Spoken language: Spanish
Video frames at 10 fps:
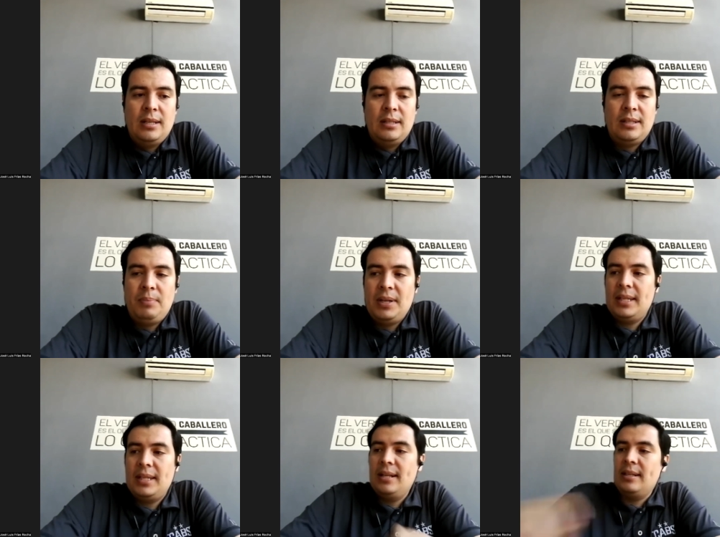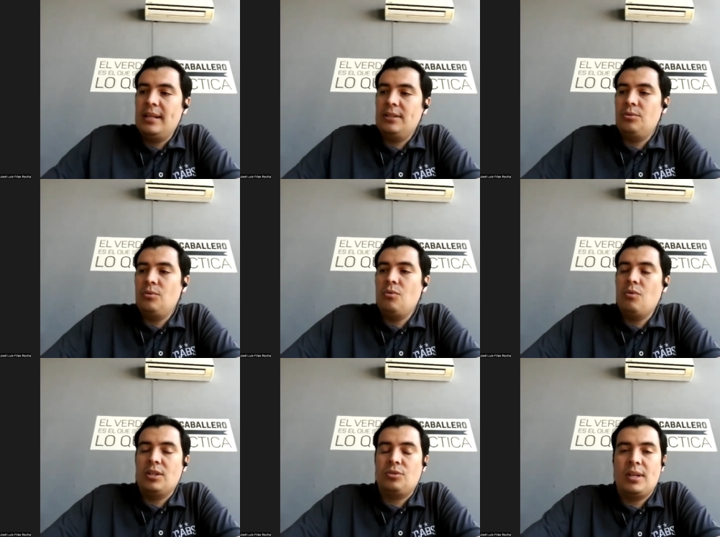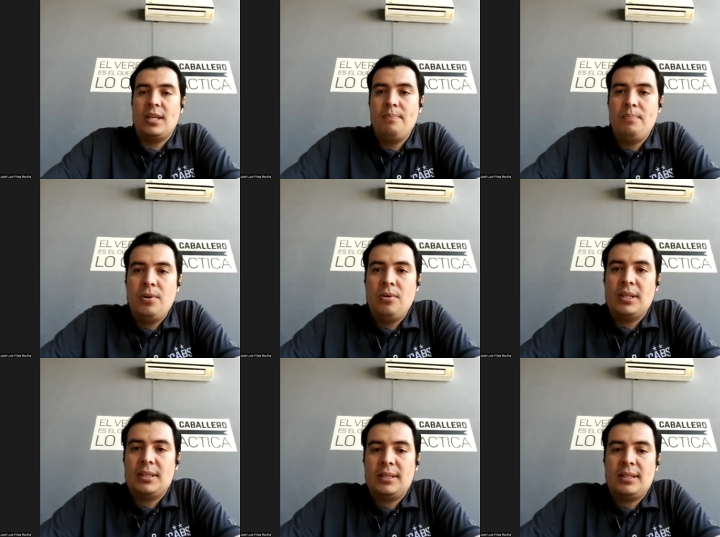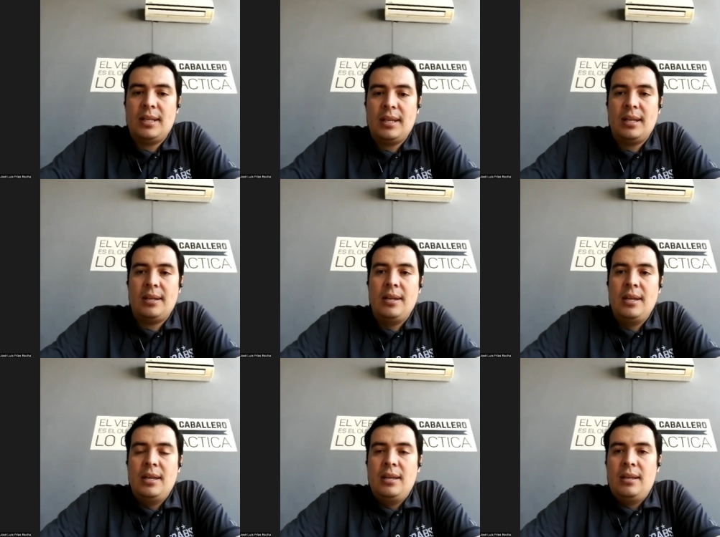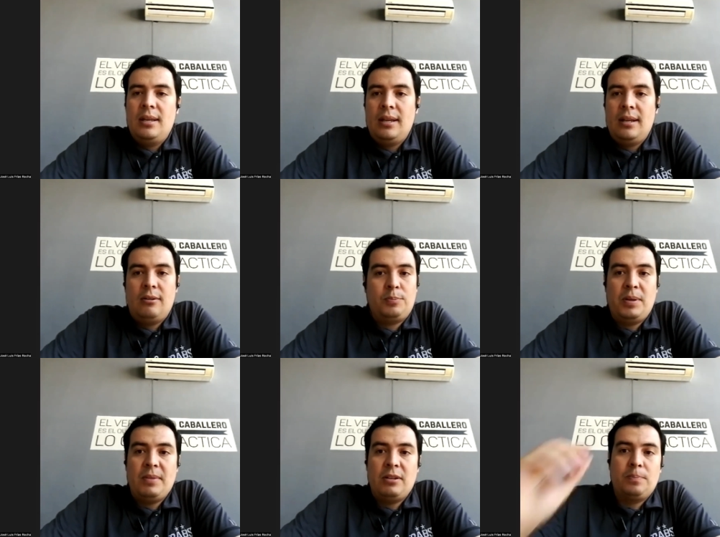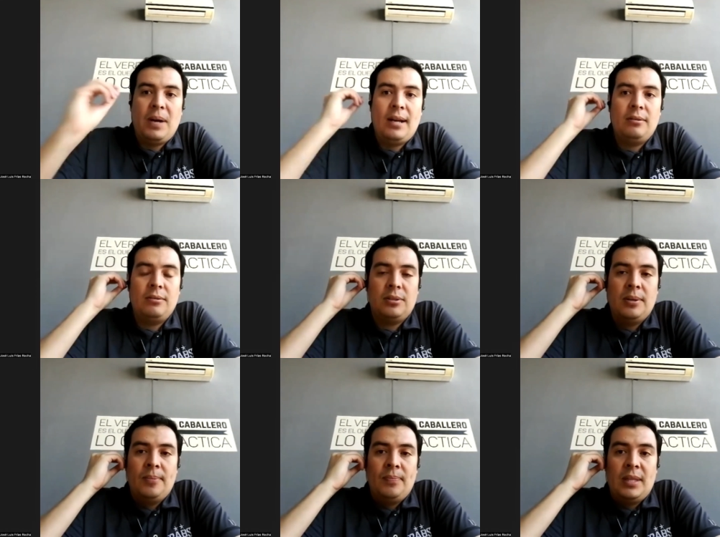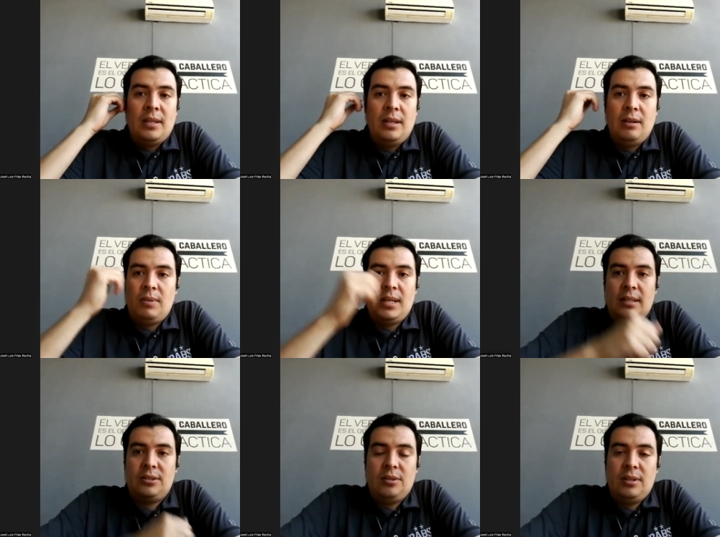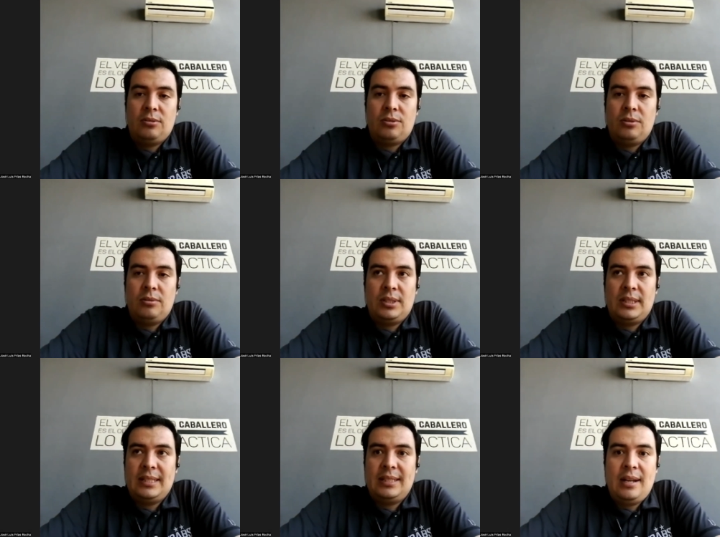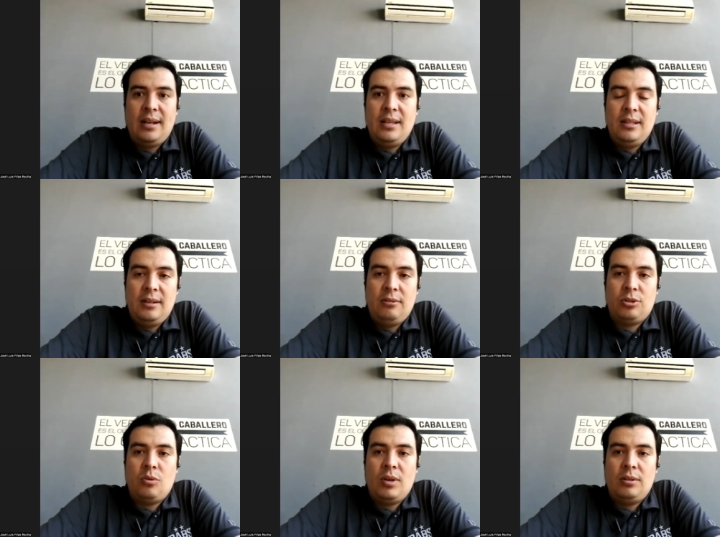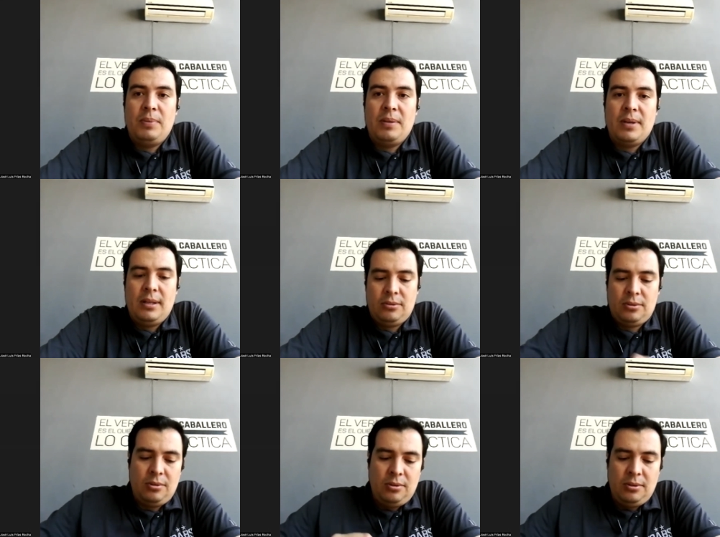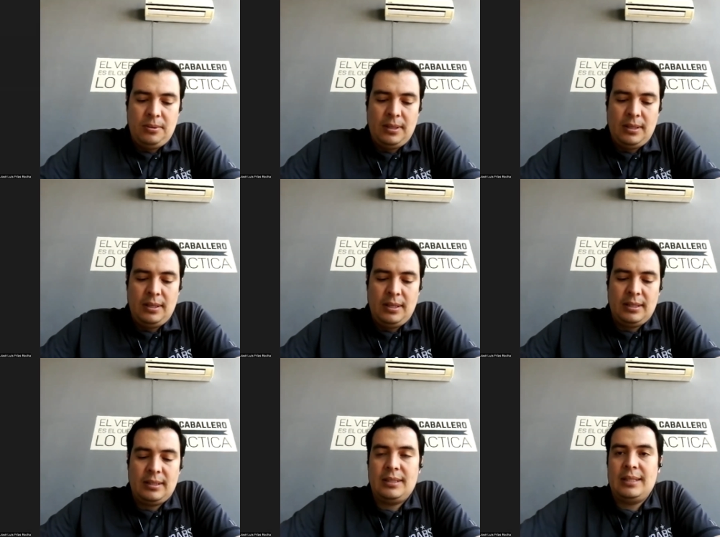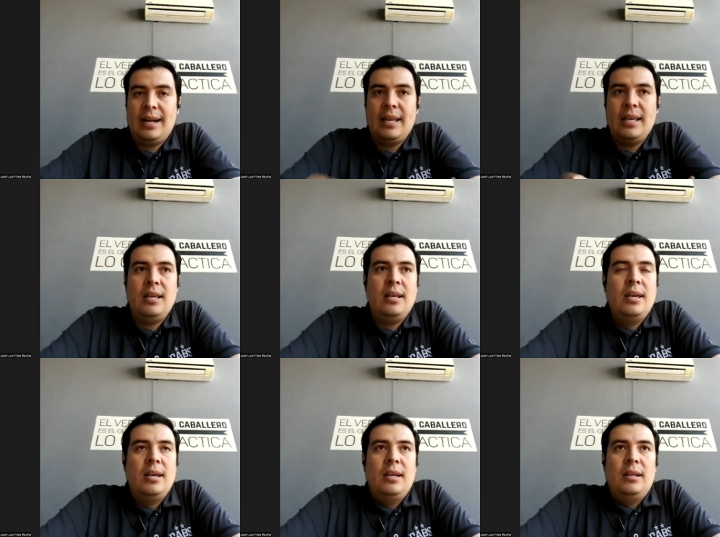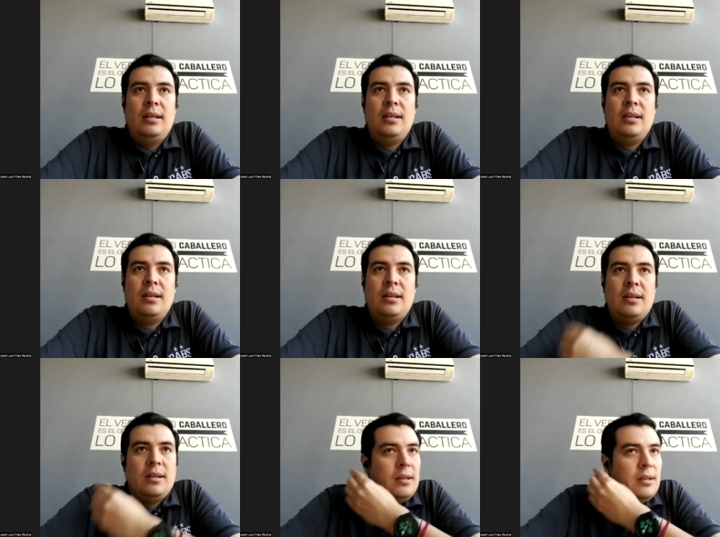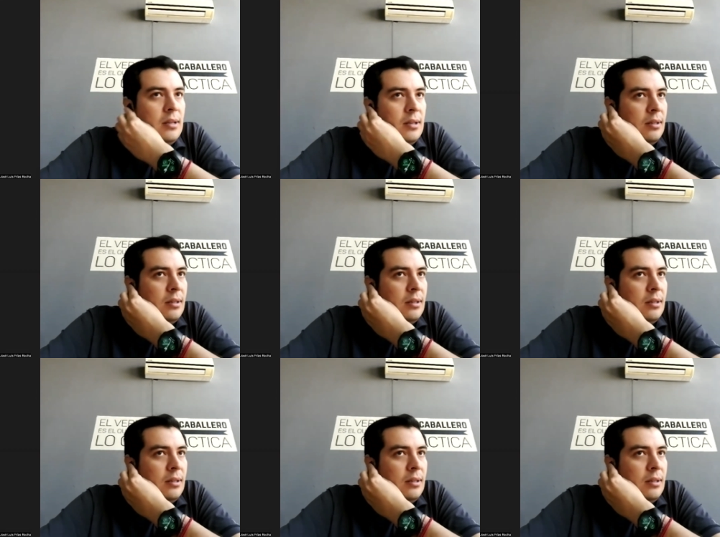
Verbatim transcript: siempre quiere tener a su, a su equipo este, en los primeros planos y la obligación de nosotros es estar ahí entre los cuatro primeros, ¿no? Es estar allí y